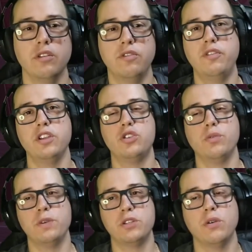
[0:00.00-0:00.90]
Fechou,
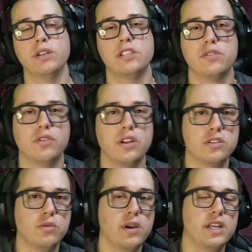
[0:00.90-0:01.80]
pessoal. Essas foram as
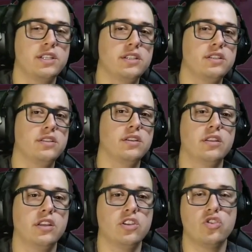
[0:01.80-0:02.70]
quests
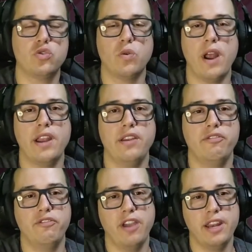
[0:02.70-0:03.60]
The Shrine
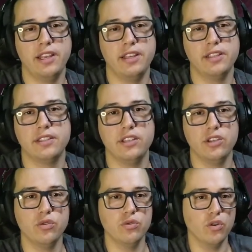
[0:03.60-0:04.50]
Fênix e
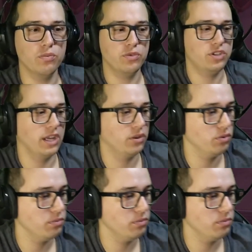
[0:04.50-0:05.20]
o Objeto